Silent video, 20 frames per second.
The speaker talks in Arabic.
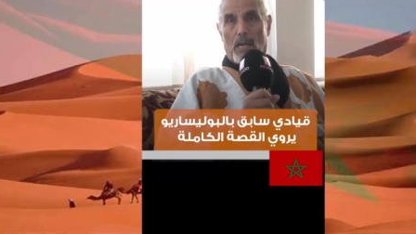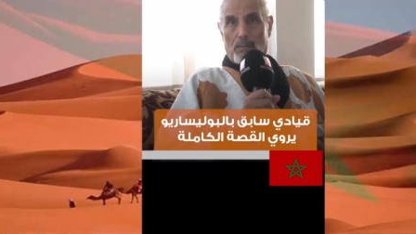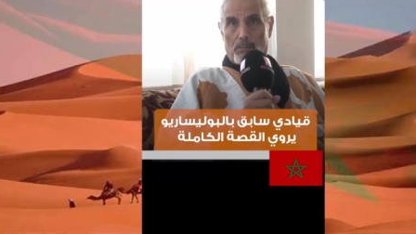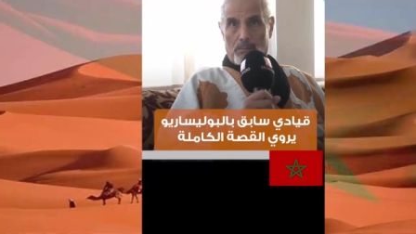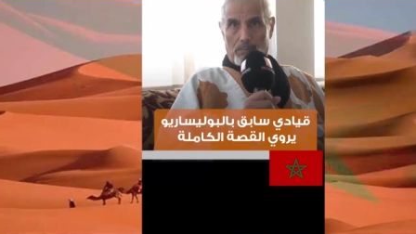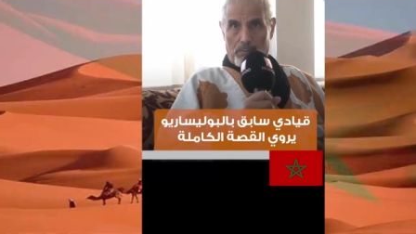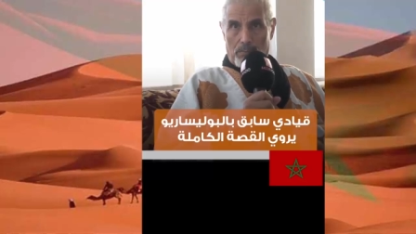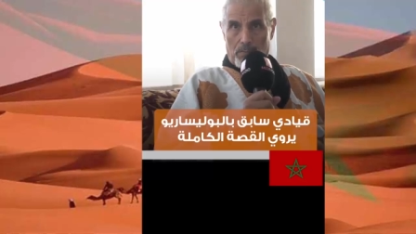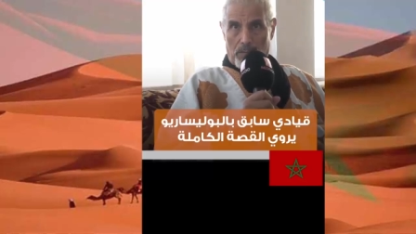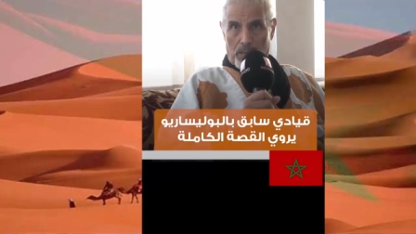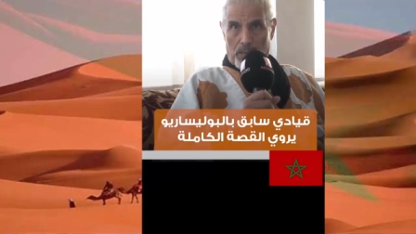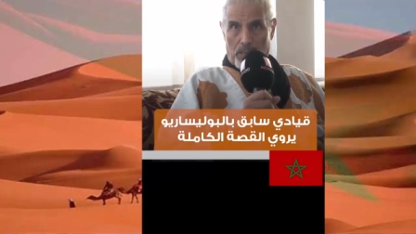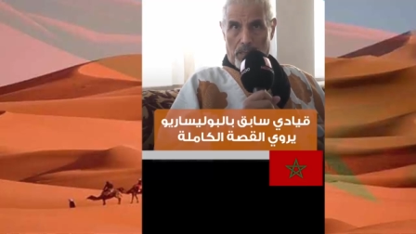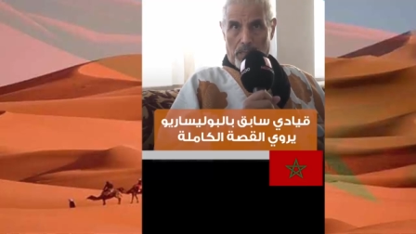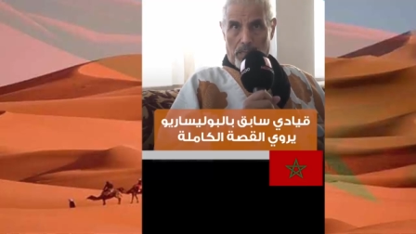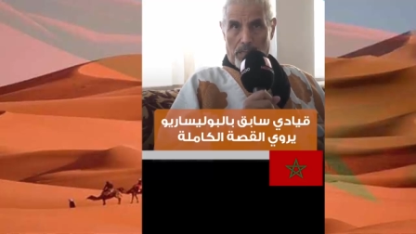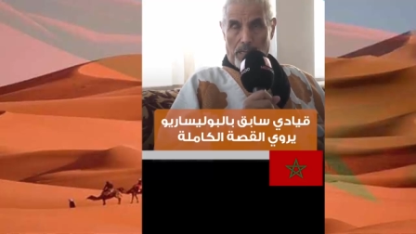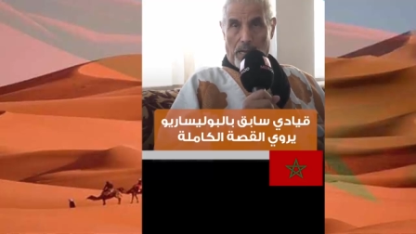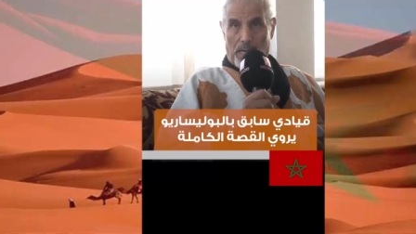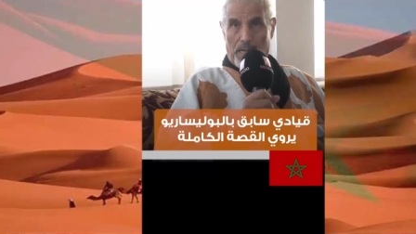لهم
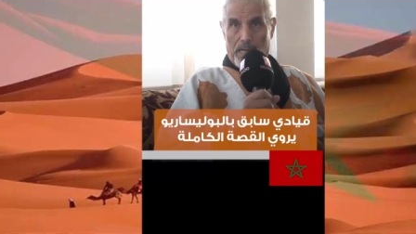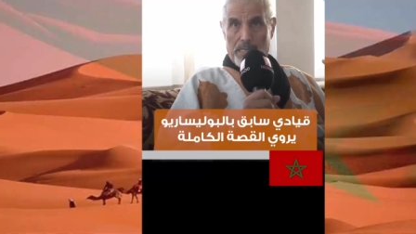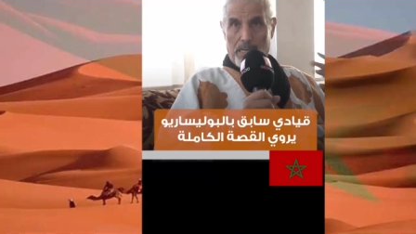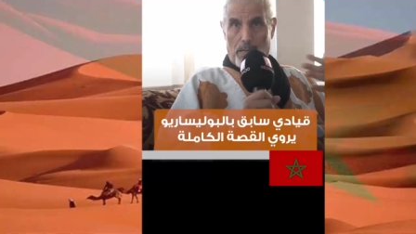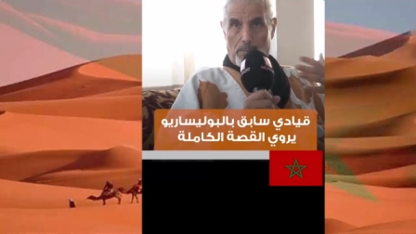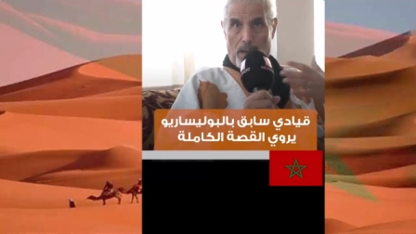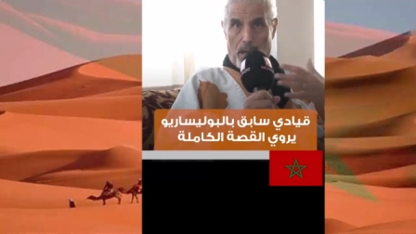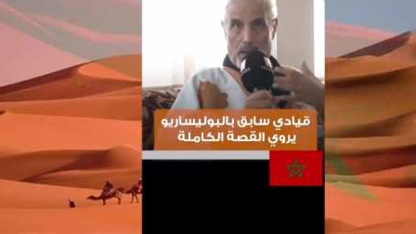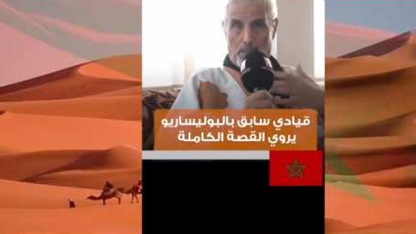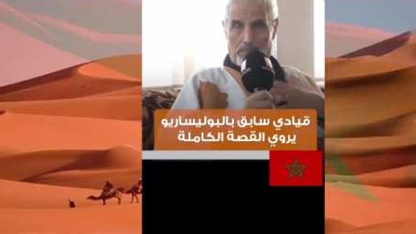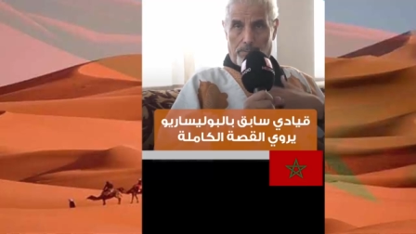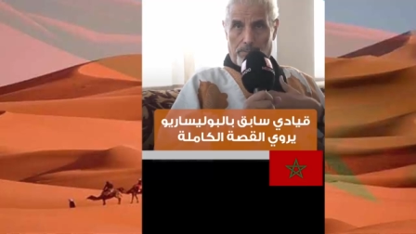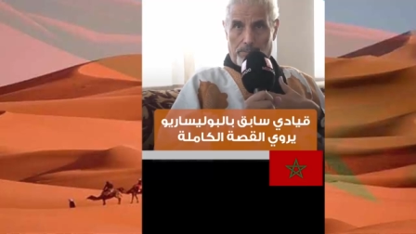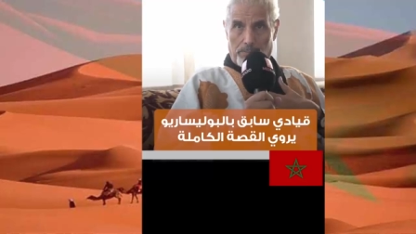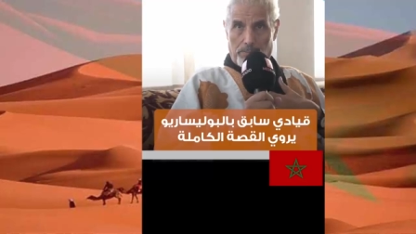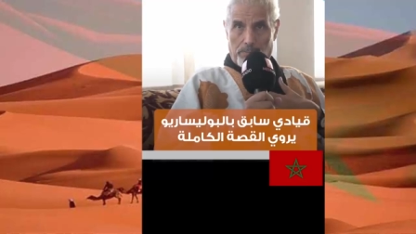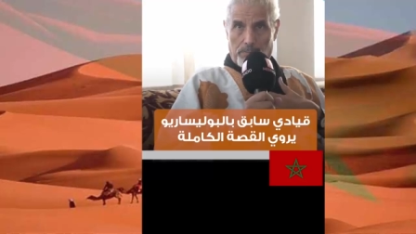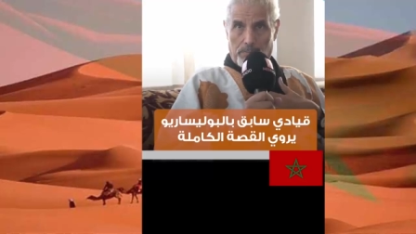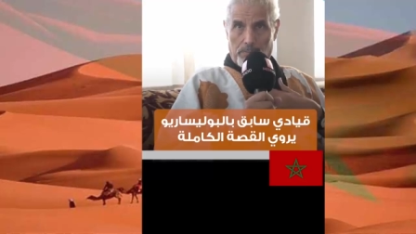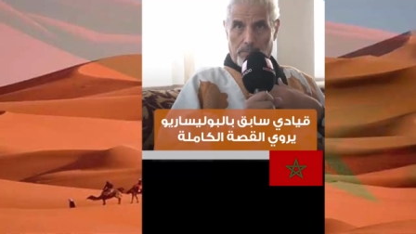نحن شباب
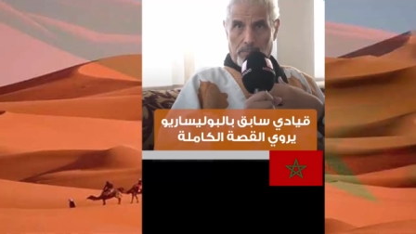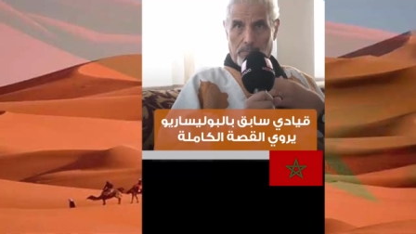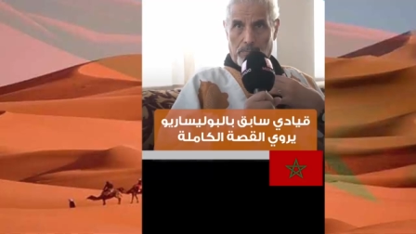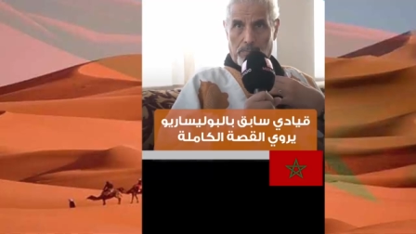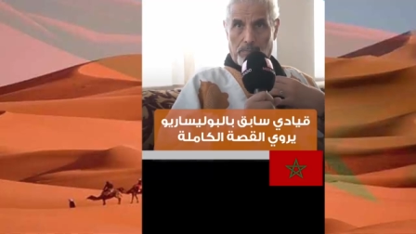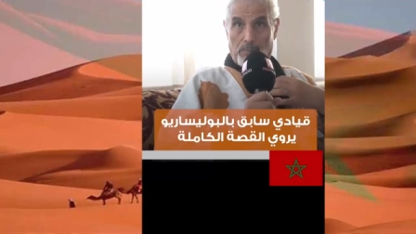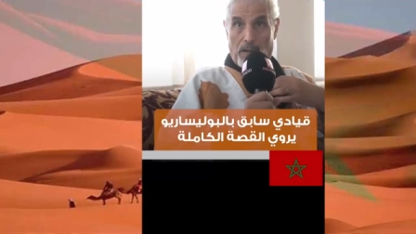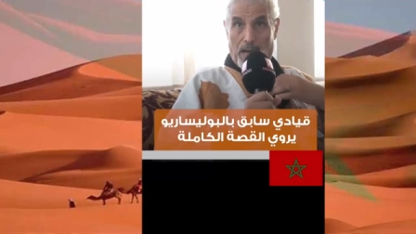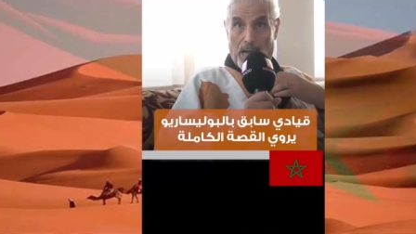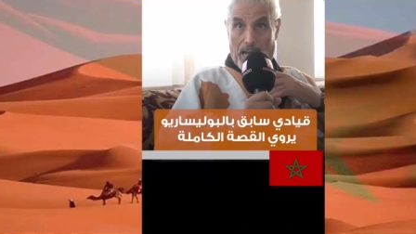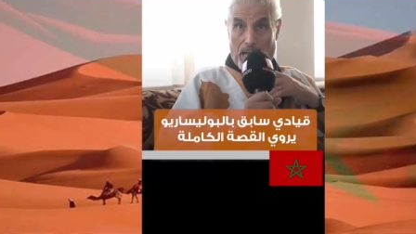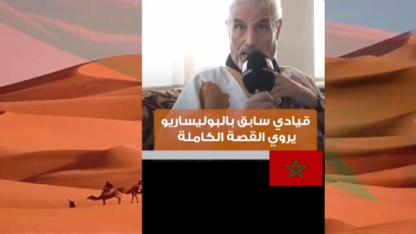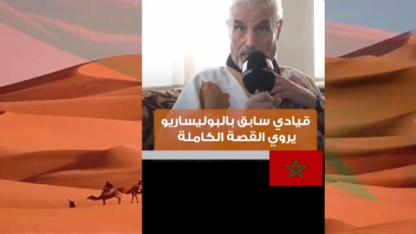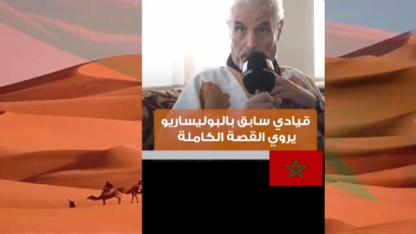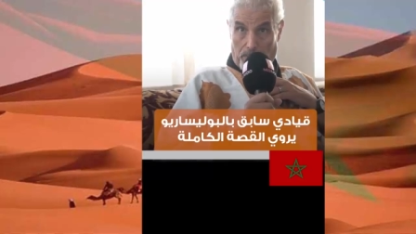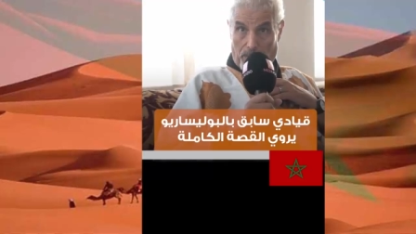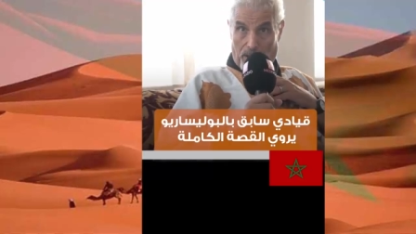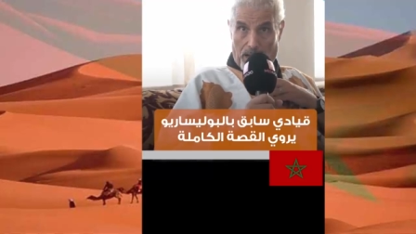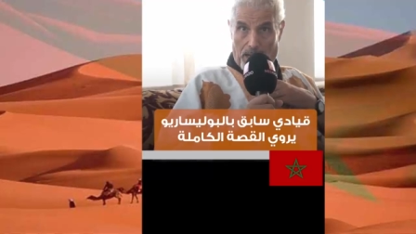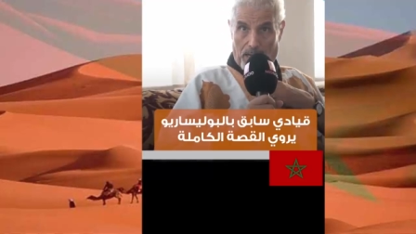
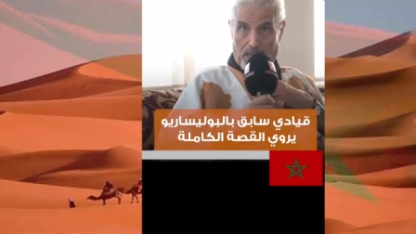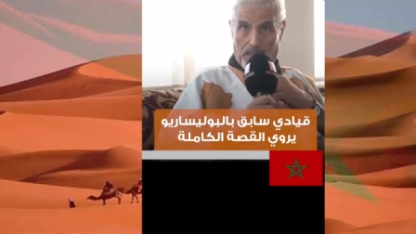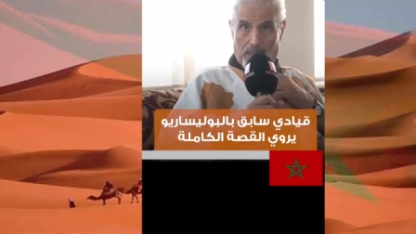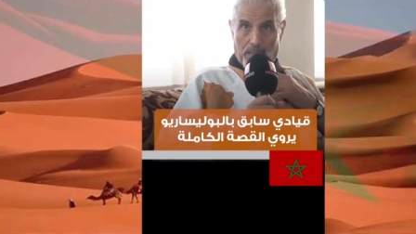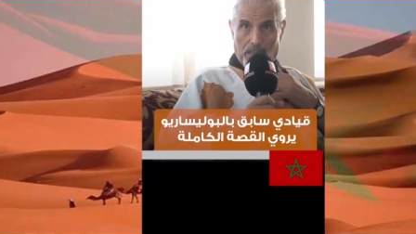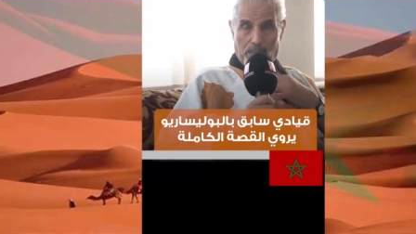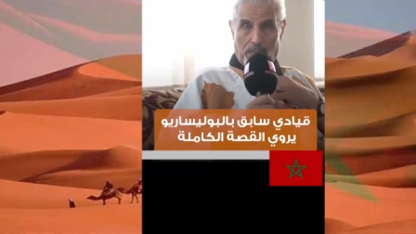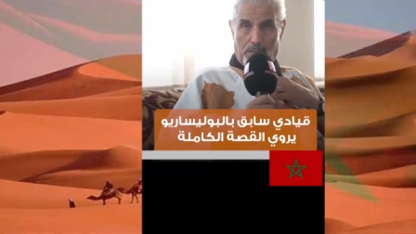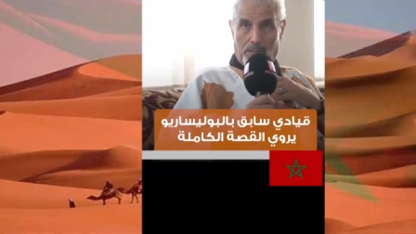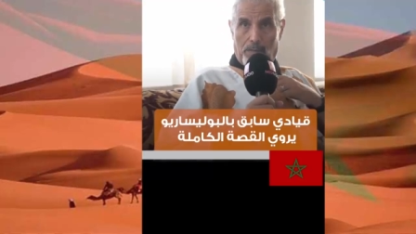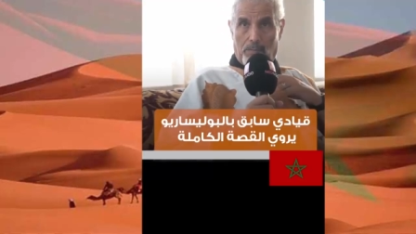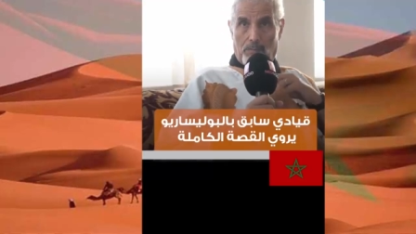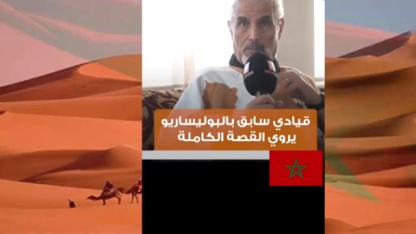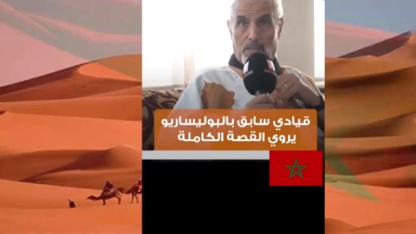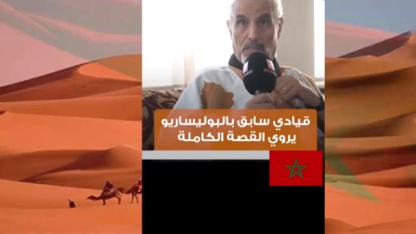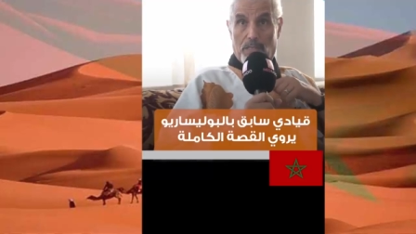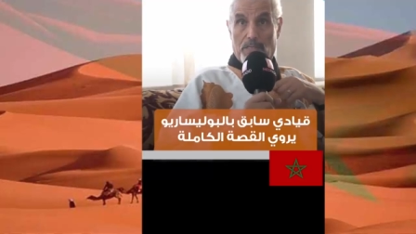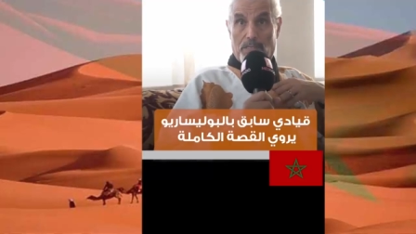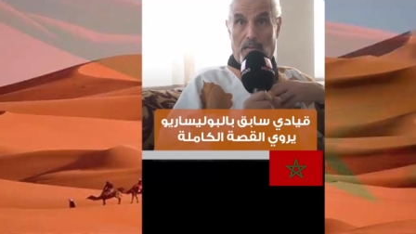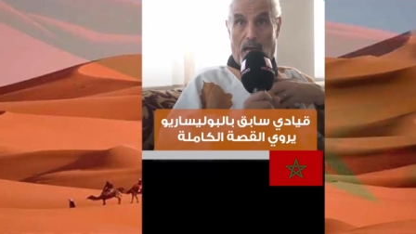مغاربة
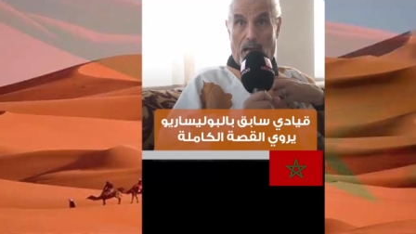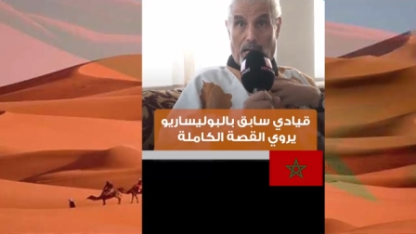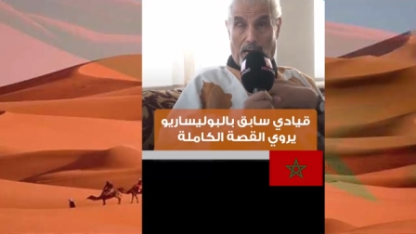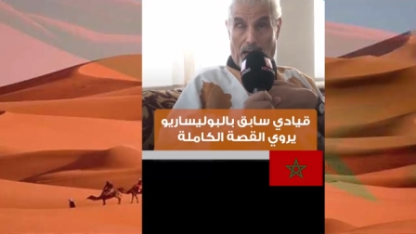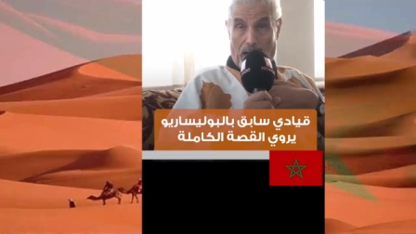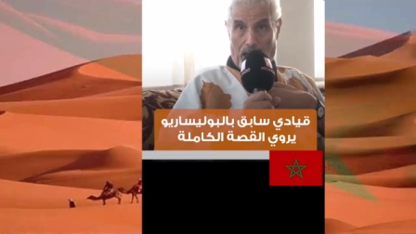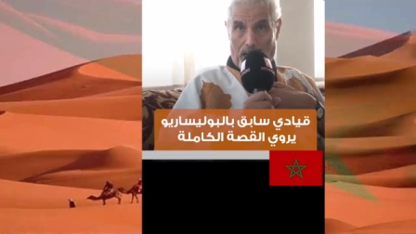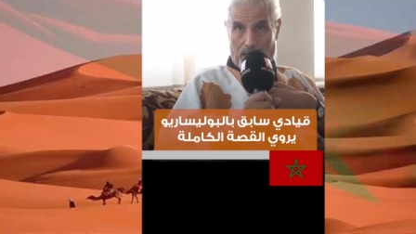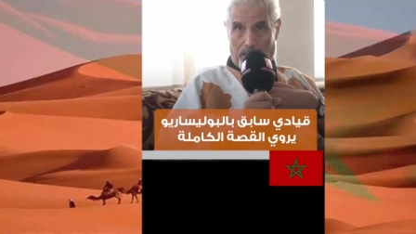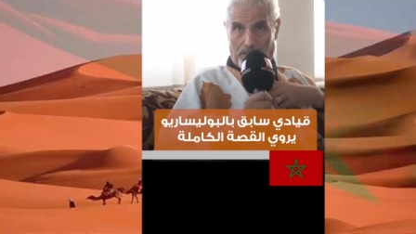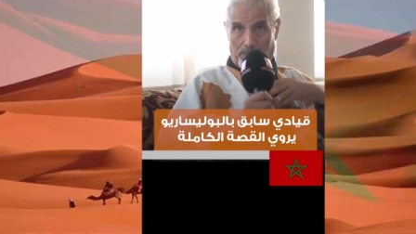من الصحراء